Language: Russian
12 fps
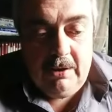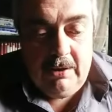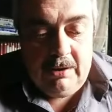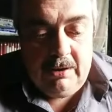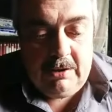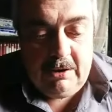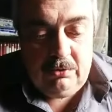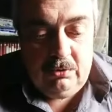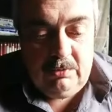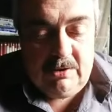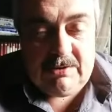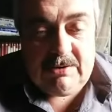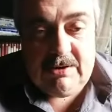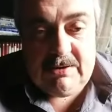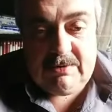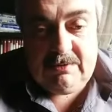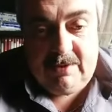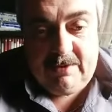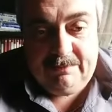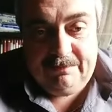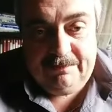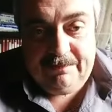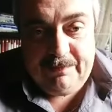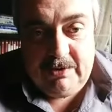экономит средства
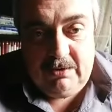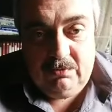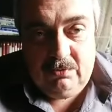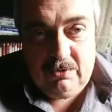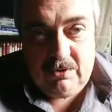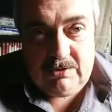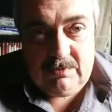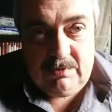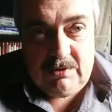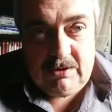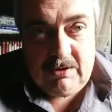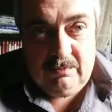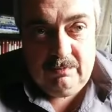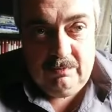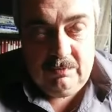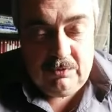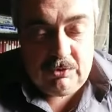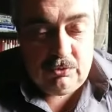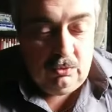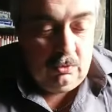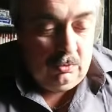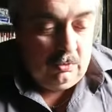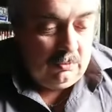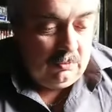на его развитие,
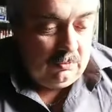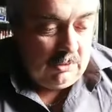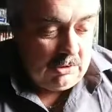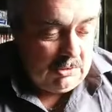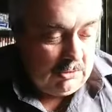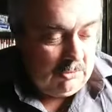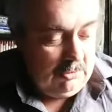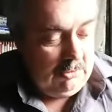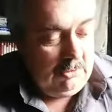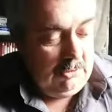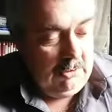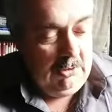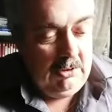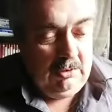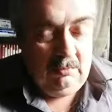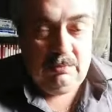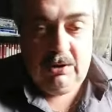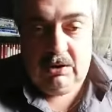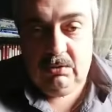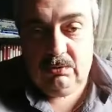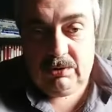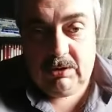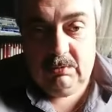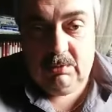что в наш
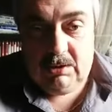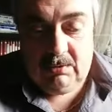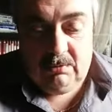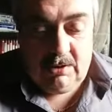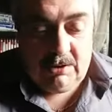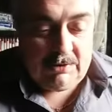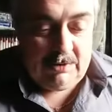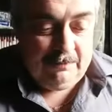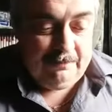период немаловажно.